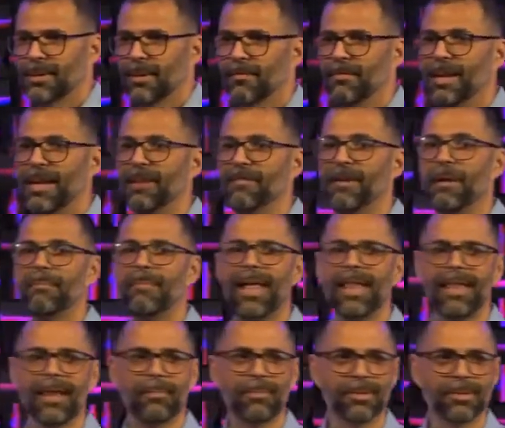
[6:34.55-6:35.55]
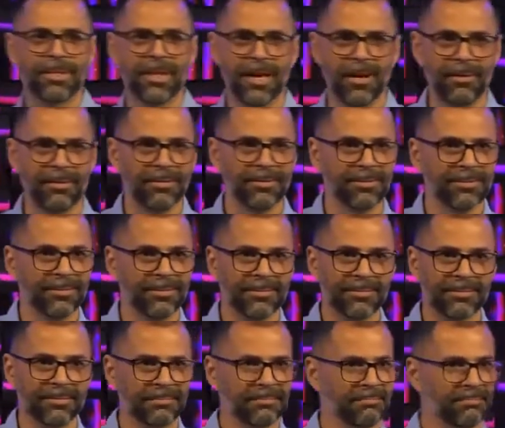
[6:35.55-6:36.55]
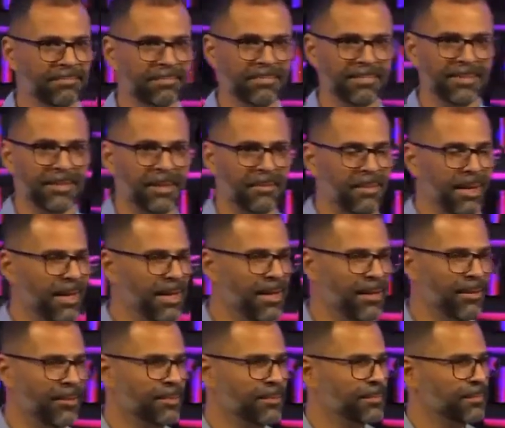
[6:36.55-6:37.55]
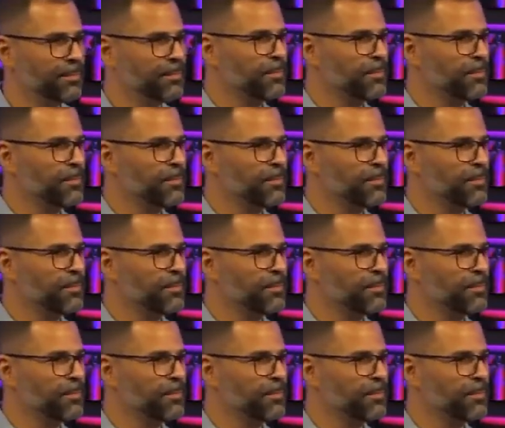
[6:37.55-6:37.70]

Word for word: Vai levar mala para o céu? Também não.